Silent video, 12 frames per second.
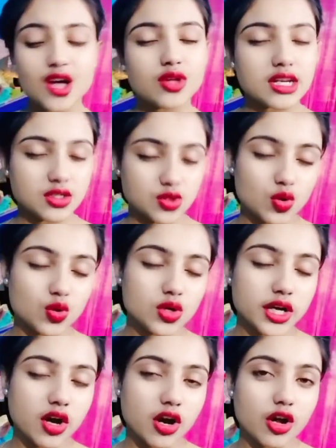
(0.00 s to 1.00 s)
তো একটু টোটো
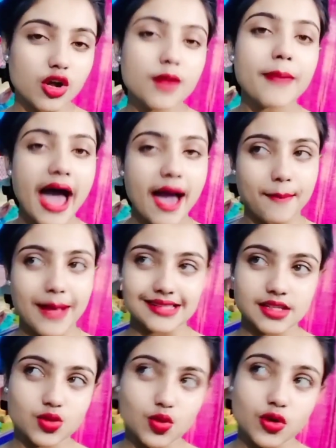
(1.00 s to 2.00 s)
ঠিক করা হলো হ্যাঁ
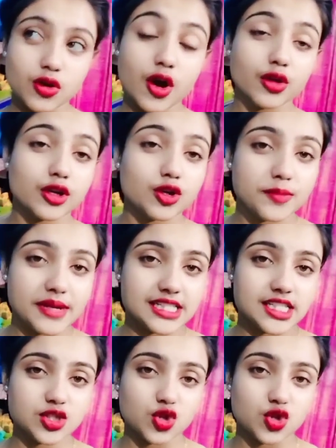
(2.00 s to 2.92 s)
বাসের তুলনায় হয়তো একটু বেশি